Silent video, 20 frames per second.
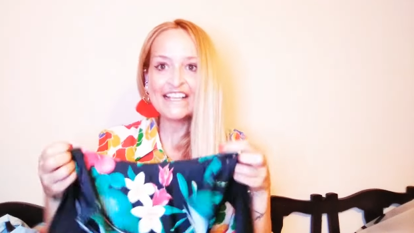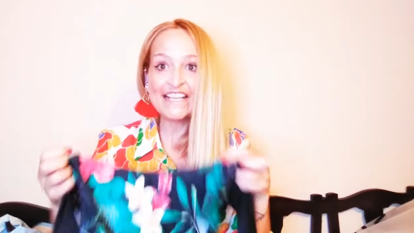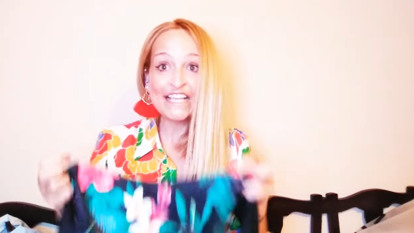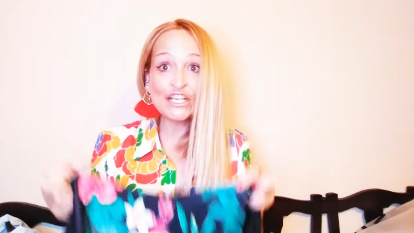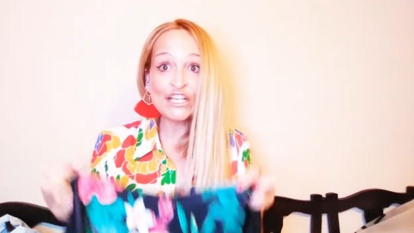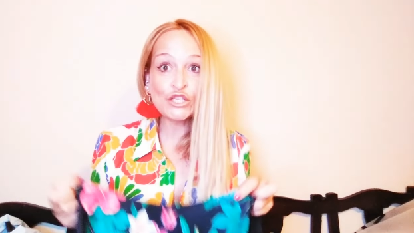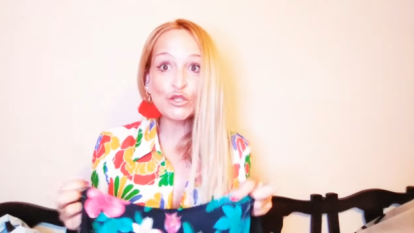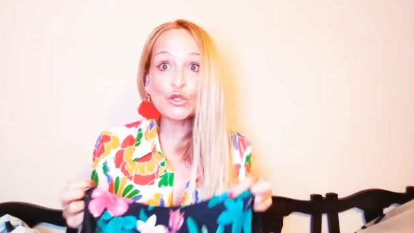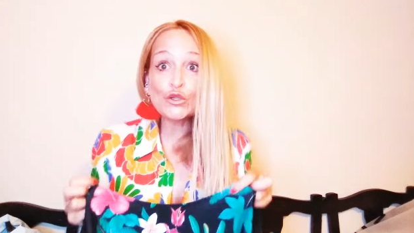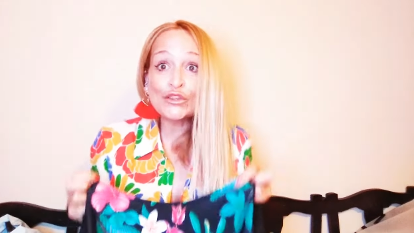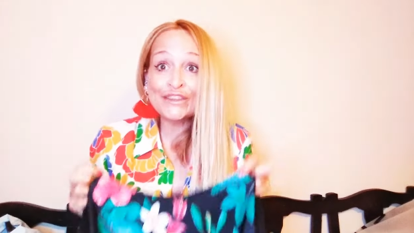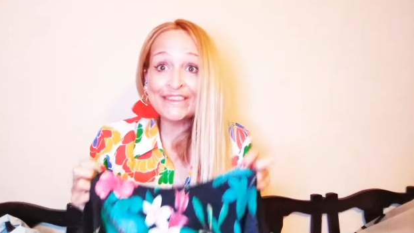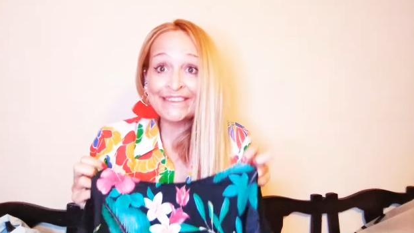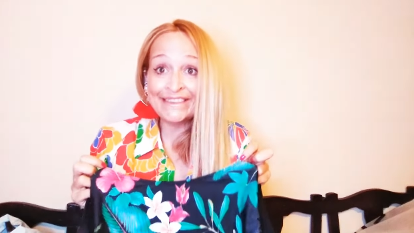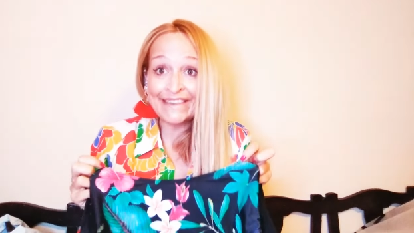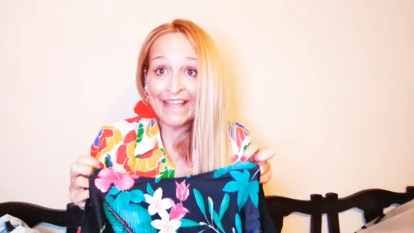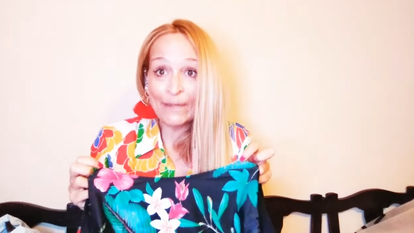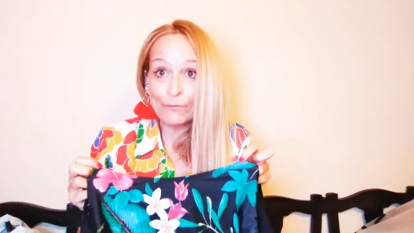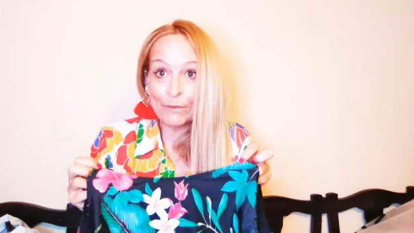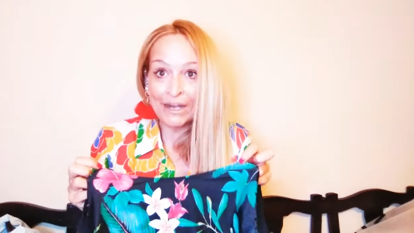esto
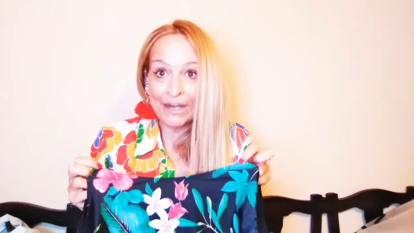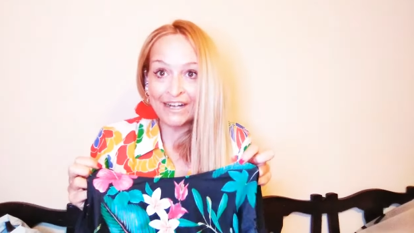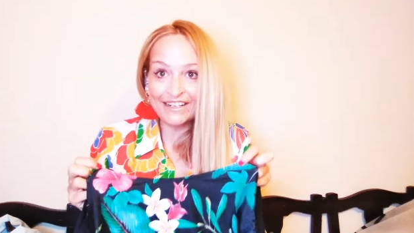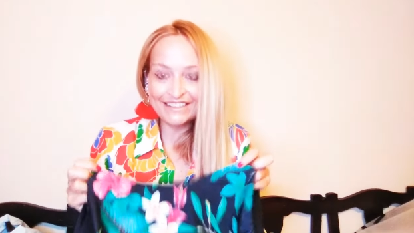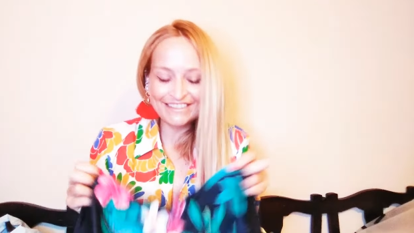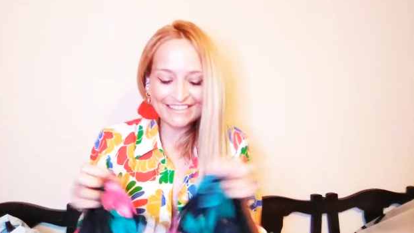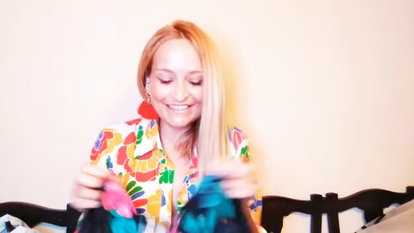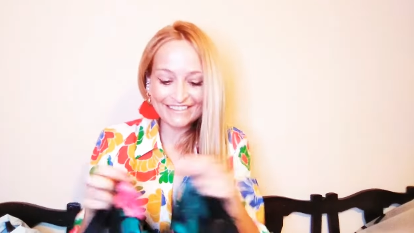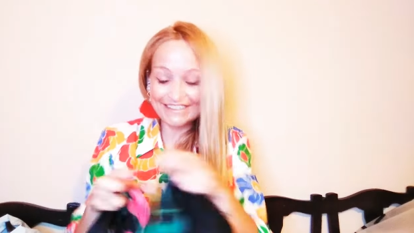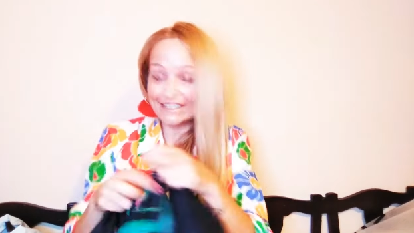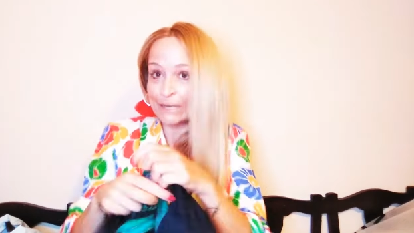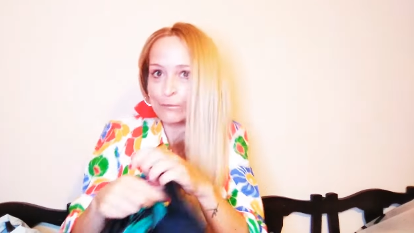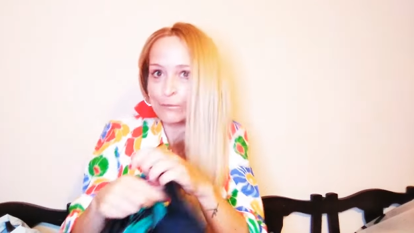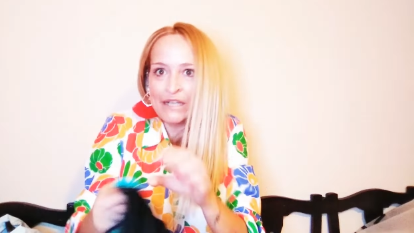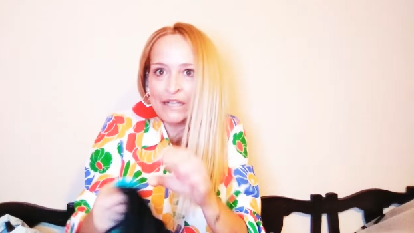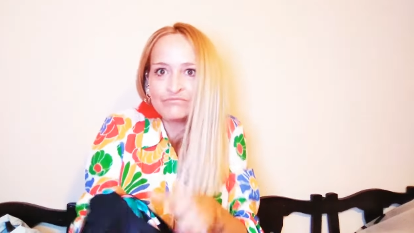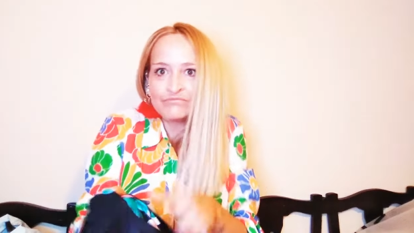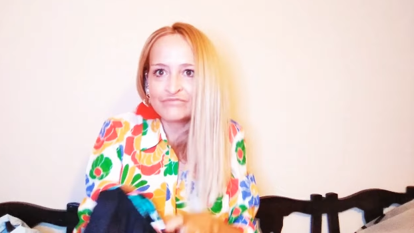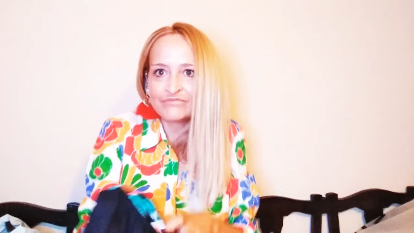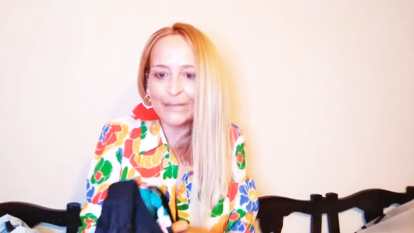tapa, Tapa,